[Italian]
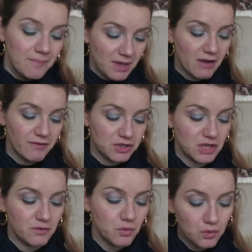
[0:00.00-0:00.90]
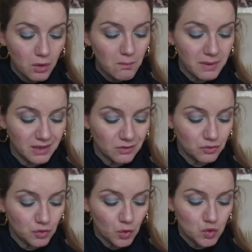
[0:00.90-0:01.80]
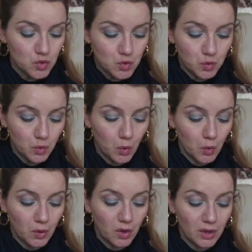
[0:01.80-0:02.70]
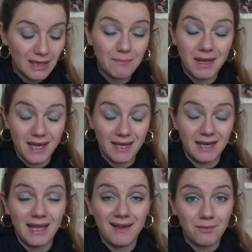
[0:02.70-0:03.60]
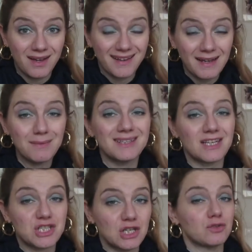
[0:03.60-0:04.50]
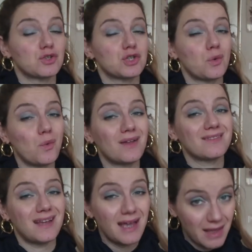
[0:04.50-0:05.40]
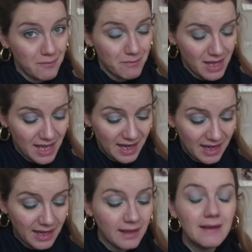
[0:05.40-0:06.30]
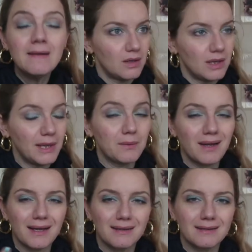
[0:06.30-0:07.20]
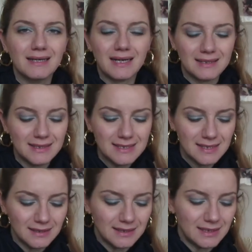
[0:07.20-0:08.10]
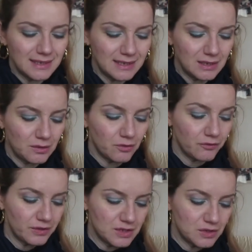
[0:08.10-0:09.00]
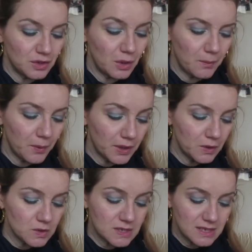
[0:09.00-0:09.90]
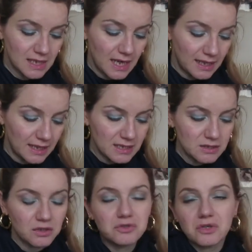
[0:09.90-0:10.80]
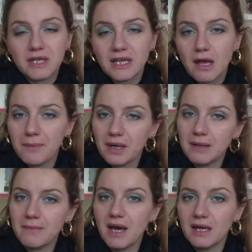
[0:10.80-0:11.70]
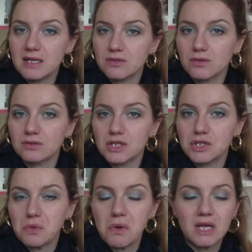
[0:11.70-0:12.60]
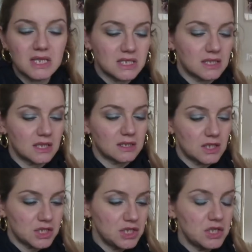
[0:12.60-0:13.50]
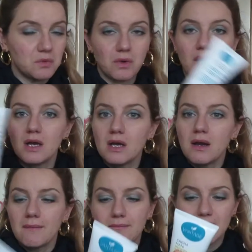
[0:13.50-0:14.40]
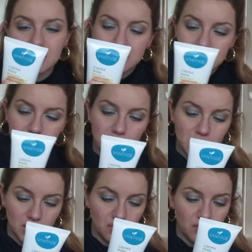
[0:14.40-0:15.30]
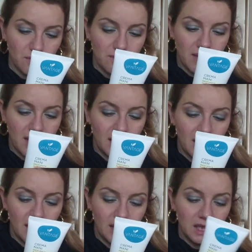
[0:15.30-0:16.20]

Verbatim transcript: Ah, facevo un commento sugli eh, uh, ml, è una crema da 150 ml, è una grandezza di confezione un pochino strana, di solito le creme per le mani sono da 50, 75, massimo 100 ml,